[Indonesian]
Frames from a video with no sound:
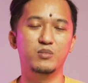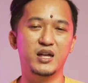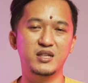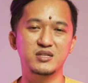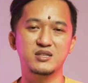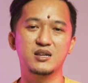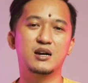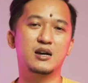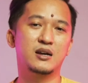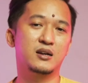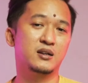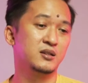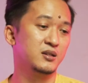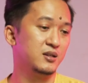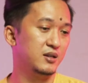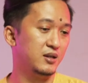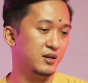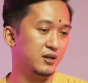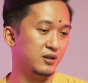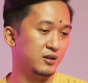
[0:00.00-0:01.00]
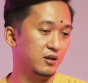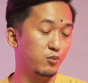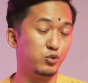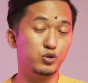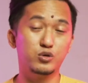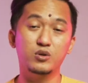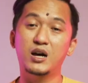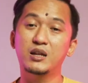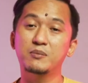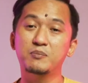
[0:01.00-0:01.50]
belanja
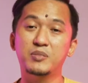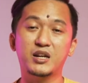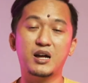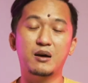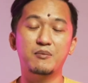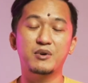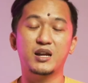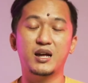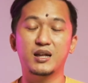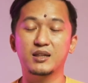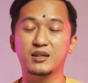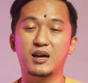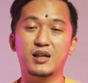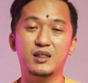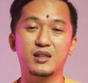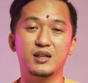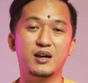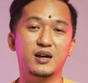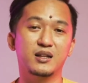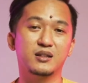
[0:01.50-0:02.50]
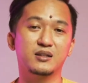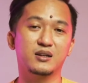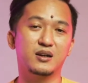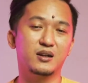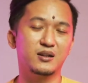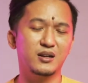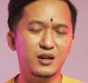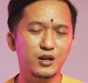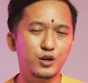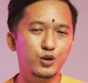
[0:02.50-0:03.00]
kebutuhan perkameraan kalian
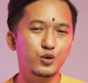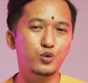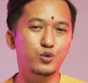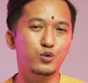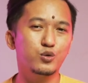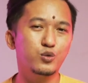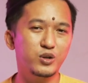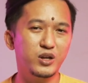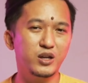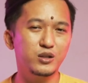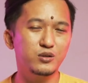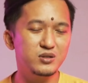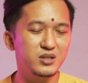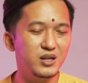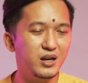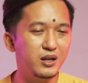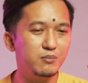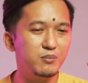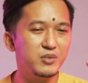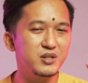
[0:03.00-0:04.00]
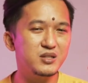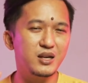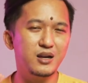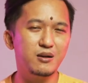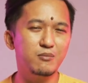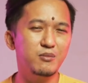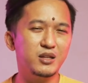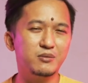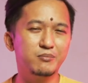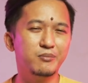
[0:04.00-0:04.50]
karena kru-krunya itu sangat
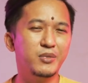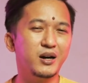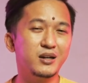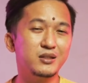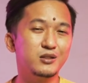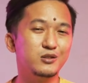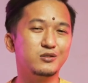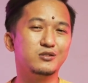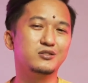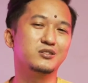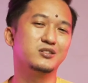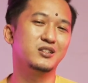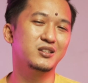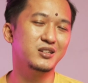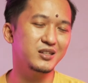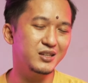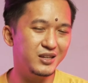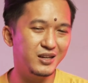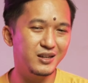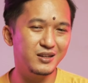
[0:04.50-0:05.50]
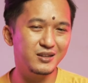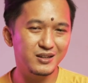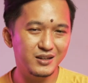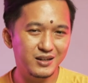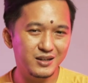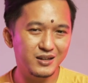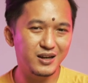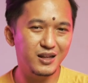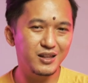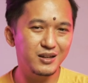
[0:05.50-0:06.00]
bersahabat banget loh jadi kayak
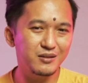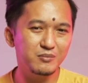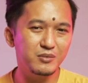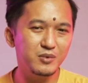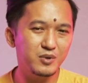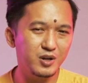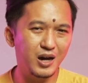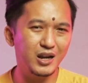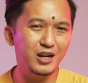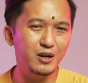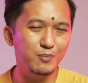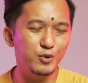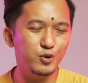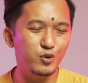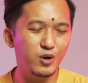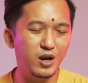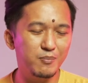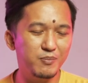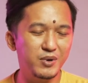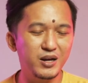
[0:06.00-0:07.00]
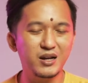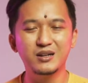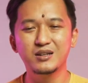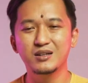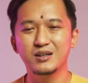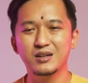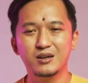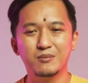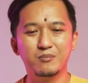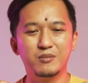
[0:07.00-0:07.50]
kalian ada perlu apa
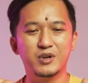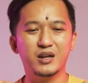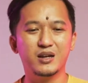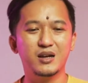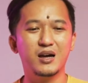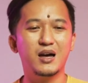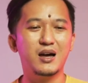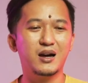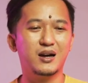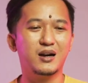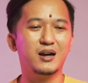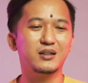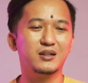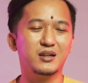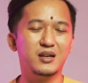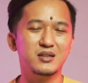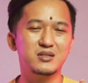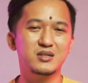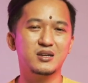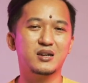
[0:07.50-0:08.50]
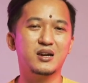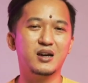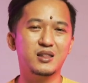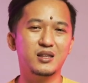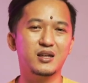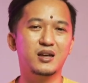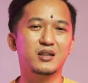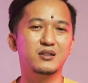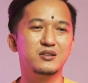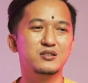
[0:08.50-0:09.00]
mereka akan kasih
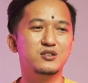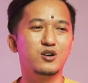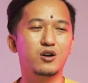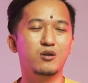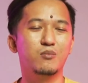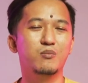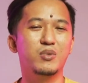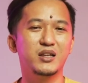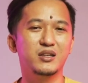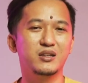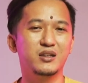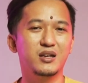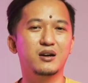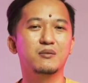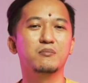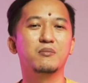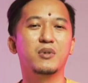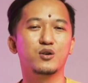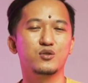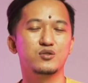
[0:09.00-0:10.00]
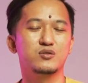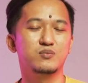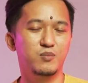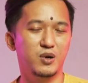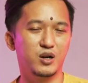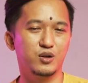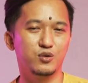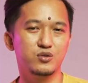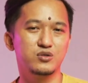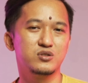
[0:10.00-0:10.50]
kalian jawaban yang
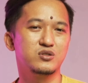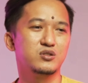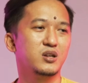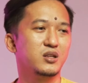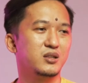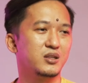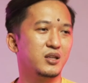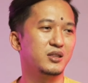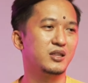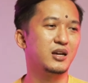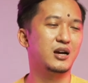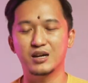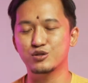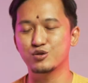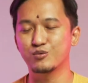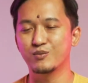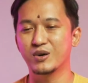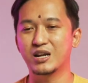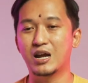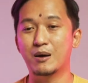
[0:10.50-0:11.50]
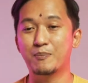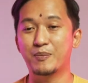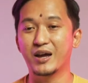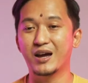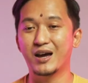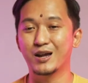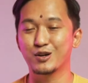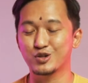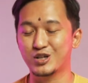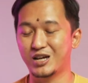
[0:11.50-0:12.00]
bagus-bagus jadi nggak cuma apa
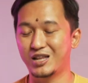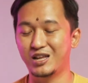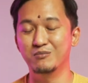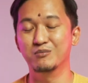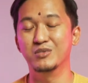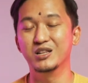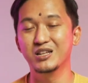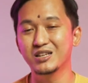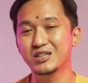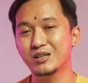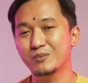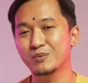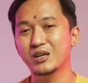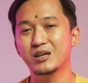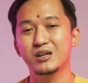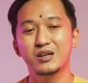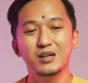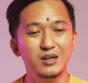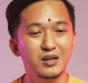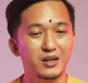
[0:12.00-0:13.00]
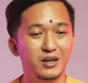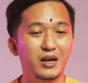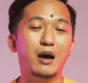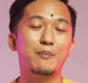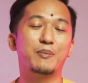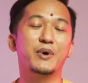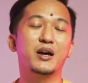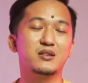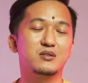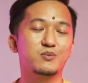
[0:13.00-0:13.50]
yang harus kalian beli tapi
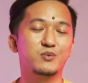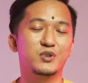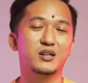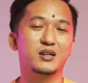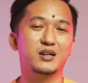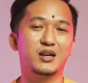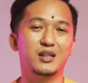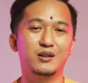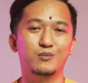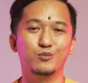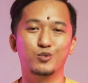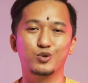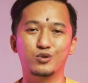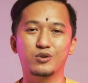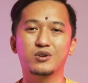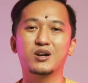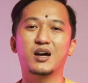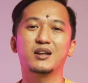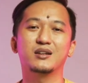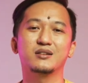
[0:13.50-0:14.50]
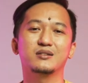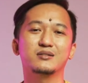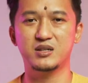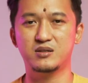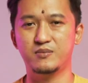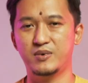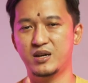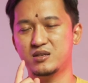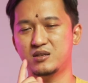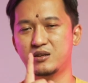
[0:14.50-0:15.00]
apa yang sebenarnya kalian butuhkan
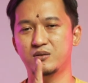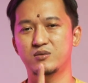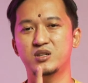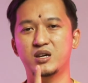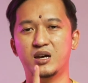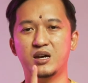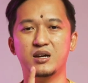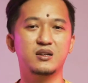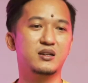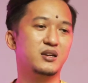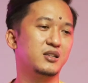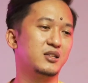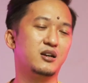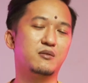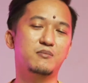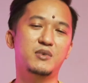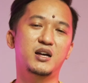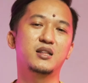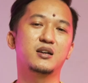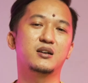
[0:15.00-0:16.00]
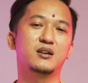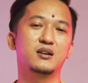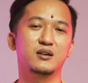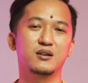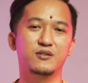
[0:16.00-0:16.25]
makasih banyak Sriwijaya kita kembali ke